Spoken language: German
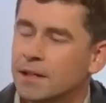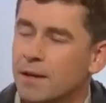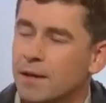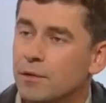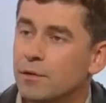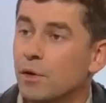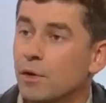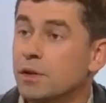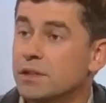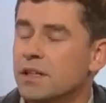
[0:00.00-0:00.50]
Ja,
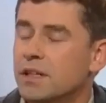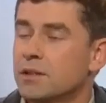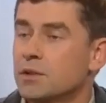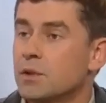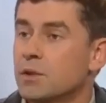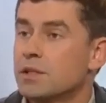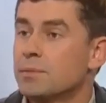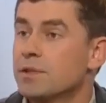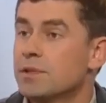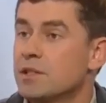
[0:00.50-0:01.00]
wir wollten
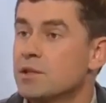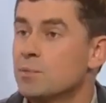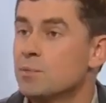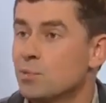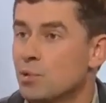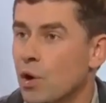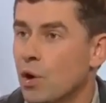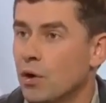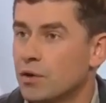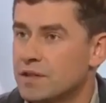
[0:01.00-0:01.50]
natürlich mit diesem
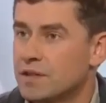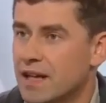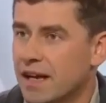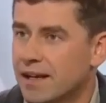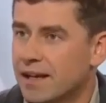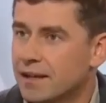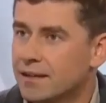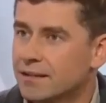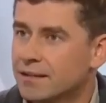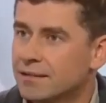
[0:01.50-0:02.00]
Buch auch
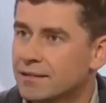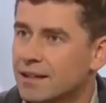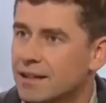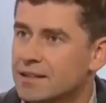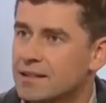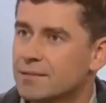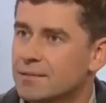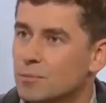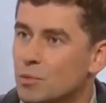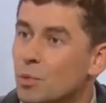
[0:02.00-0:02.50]
zeigen,
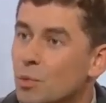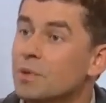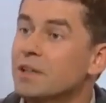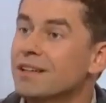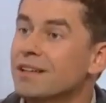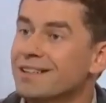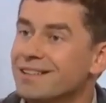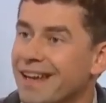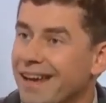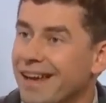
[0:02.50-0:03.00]
dass
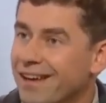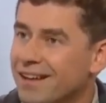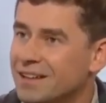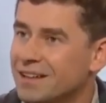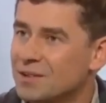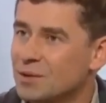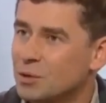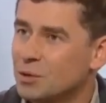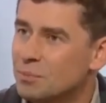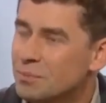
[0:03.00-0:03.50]

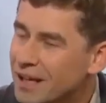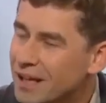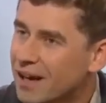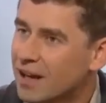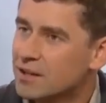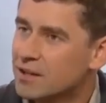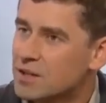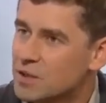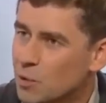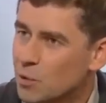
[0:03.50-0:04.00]
Mobilität und
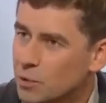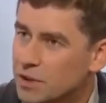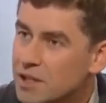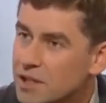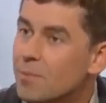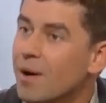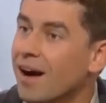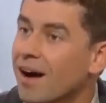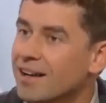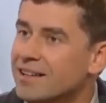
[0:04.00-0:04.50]
Migration
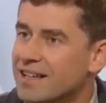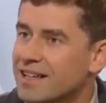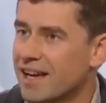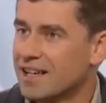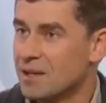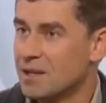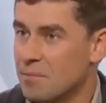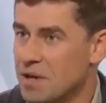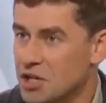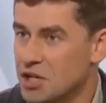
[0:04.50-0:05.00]
immer ein
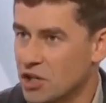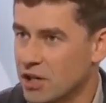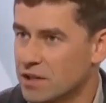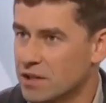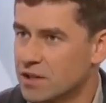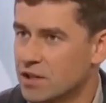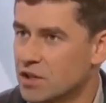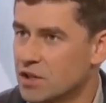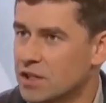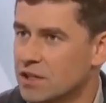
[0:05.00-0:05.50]
Teil der
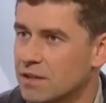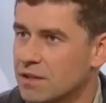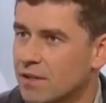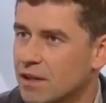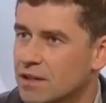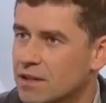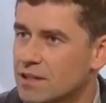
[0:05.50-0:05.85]
Menschheitsgeschichte war.